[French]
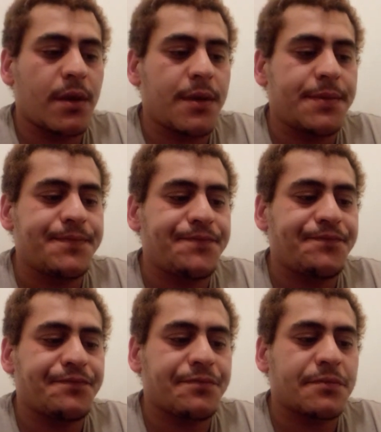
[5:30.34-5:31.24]
Parce
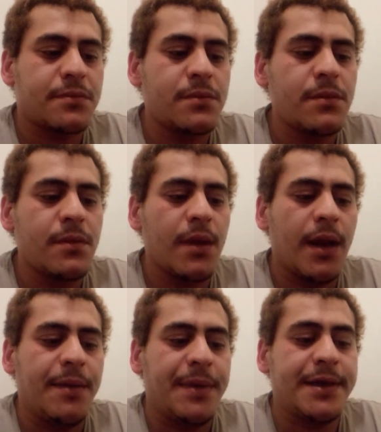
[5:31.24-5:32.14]
que ils
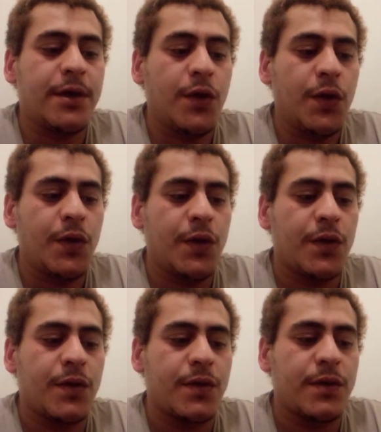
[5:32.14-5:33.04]
vous permettront
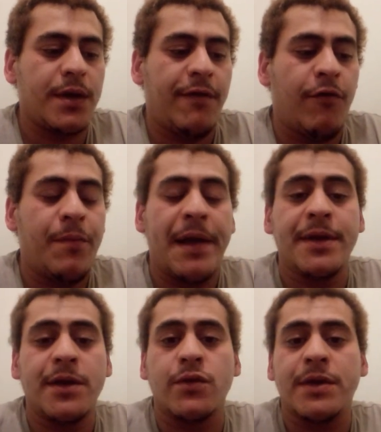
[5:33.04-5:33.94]
d'influencer
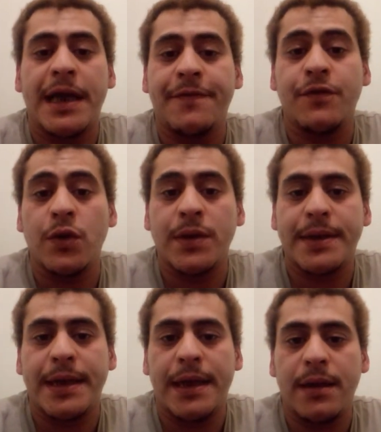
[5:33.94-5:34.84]

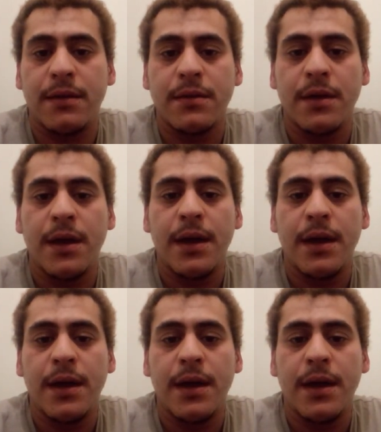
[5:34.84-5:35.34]
vos choix